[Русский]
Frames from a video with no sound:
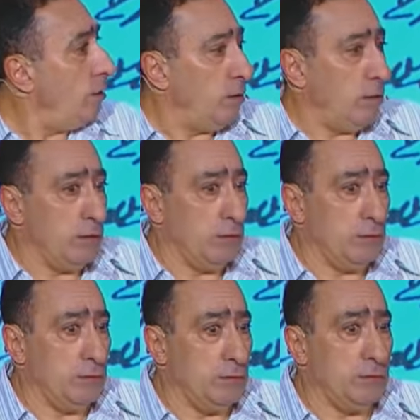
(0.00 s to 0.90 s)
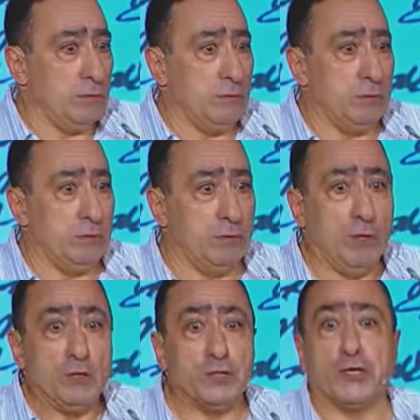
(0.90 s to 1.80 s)
морочите?
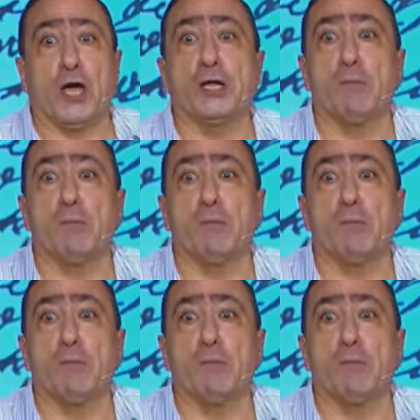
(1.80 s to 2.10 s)
Да я не